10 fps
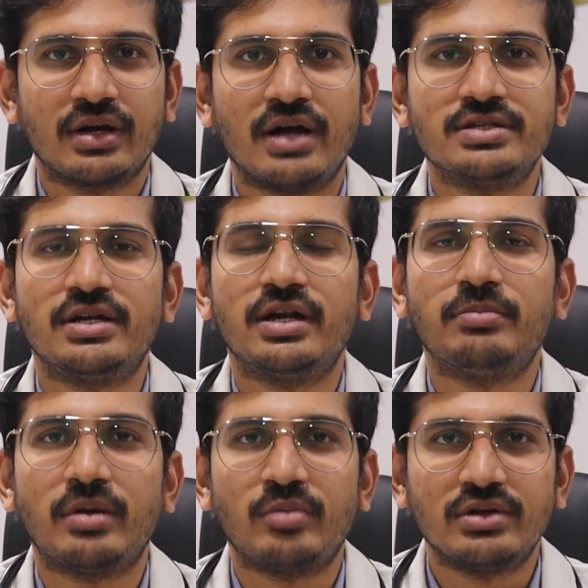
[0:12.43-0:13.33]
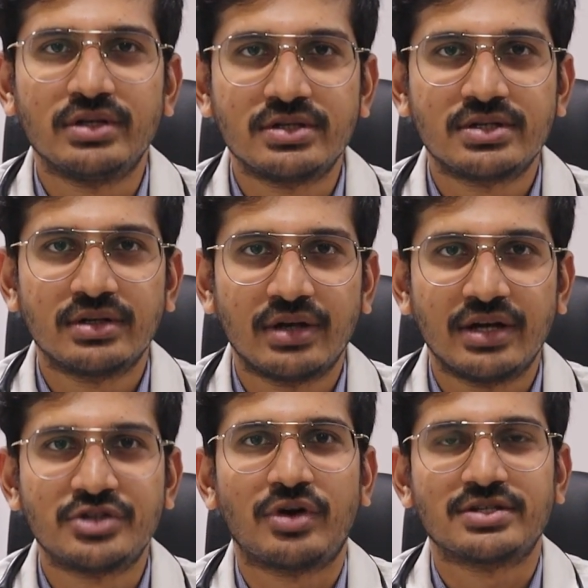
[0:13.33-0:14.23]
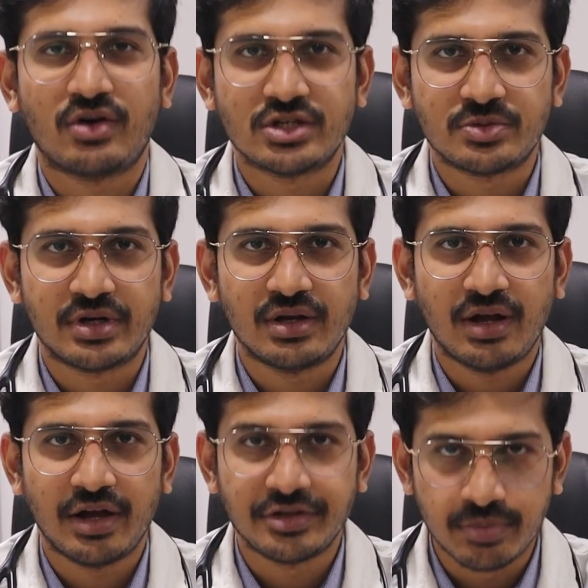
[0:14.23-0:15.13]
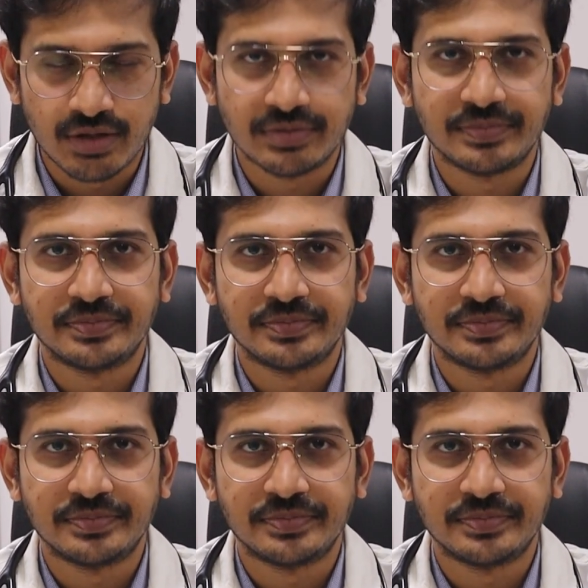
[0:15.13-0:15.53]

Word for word: కన్సల్టెంట్ పర్మనాలజిస్ట్ ఎట్ శ్వాస హాస్పిటల్ హైదరాబాద్